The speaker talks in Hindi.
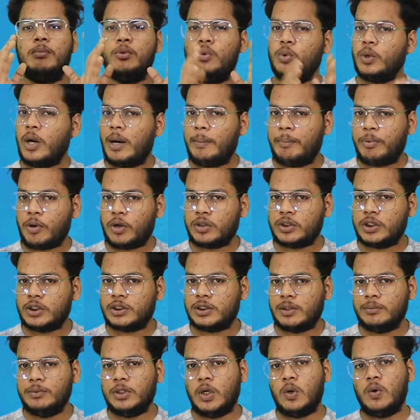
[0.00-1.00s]
पूरा
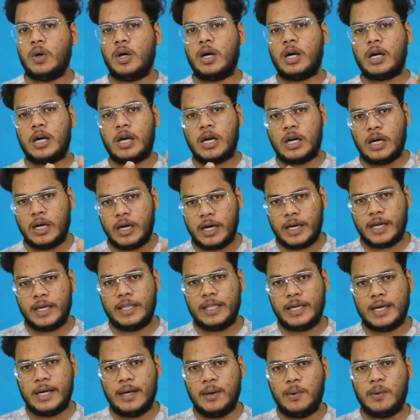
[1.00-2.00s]
प्रोसेस समझाऊंगा
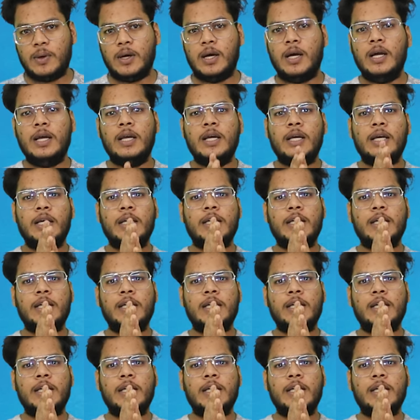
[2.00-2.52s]
करके दिखाऊंगा